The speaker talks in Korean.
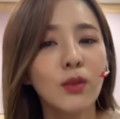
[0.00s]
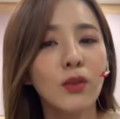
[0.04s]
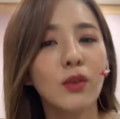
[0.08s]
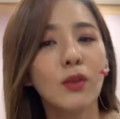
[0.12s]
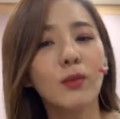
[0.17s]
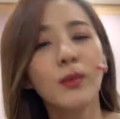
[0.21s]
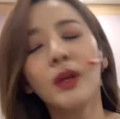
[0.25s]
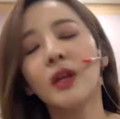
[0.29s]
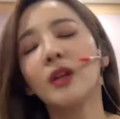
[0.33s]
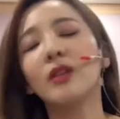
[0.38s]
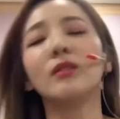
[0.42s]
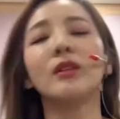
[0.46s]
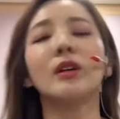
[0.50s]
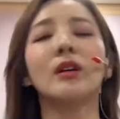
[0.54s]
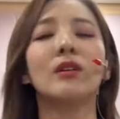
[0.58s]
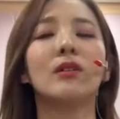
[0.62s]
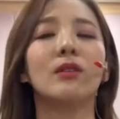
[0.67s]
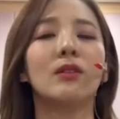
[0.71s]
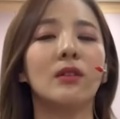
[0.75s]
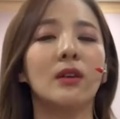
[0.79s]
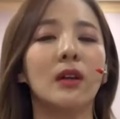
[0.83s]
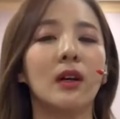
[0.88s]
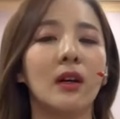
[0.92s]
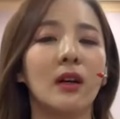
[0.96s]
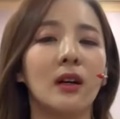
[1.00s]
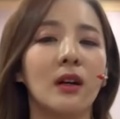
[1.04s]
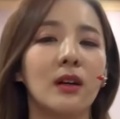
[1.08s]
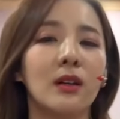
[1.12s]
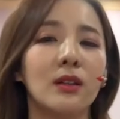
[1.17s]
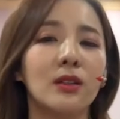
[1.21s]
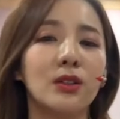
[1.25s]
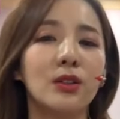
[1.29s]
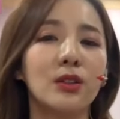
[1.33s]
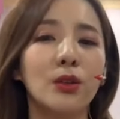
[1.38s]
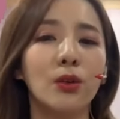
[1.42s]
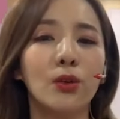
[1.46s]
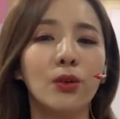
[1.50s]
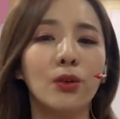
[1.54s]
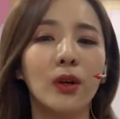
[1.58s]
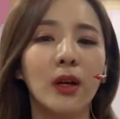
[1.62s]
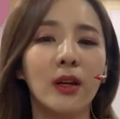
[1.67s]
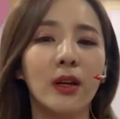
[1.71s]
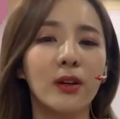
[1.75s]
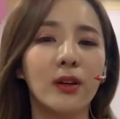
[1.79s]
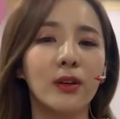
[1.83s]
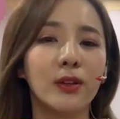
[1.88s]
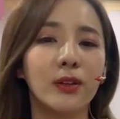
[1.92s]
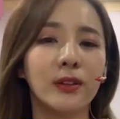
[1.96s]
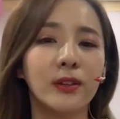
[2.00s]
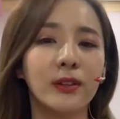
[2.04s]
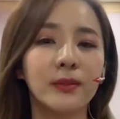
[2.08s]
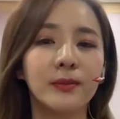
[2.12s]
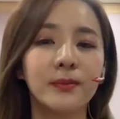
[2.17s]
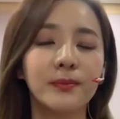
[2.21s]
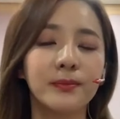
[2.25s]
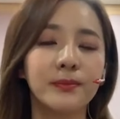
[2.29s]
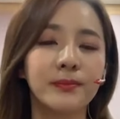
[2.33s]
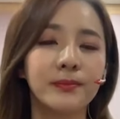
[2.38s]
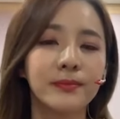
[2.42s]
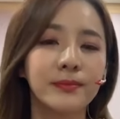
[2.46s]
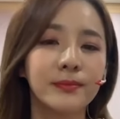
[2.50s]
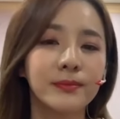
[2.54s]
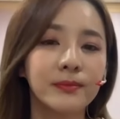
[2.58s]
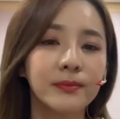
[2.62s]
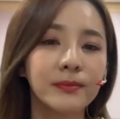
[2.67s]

Oo, meron akong uh, show ngayon.